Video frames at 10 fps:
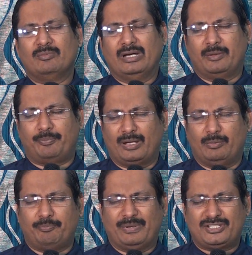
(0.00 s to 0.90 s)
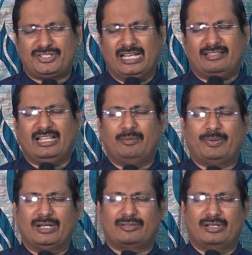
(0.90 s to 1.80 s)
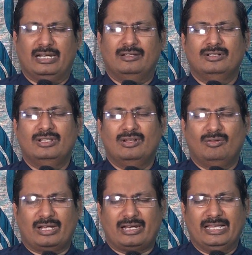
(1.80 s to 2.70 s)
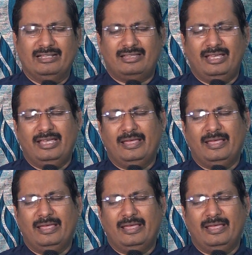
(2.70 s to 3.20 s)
మరి ప్రభు పశ్చాత్తాపడుతున్నాడు ఒక్కడైతే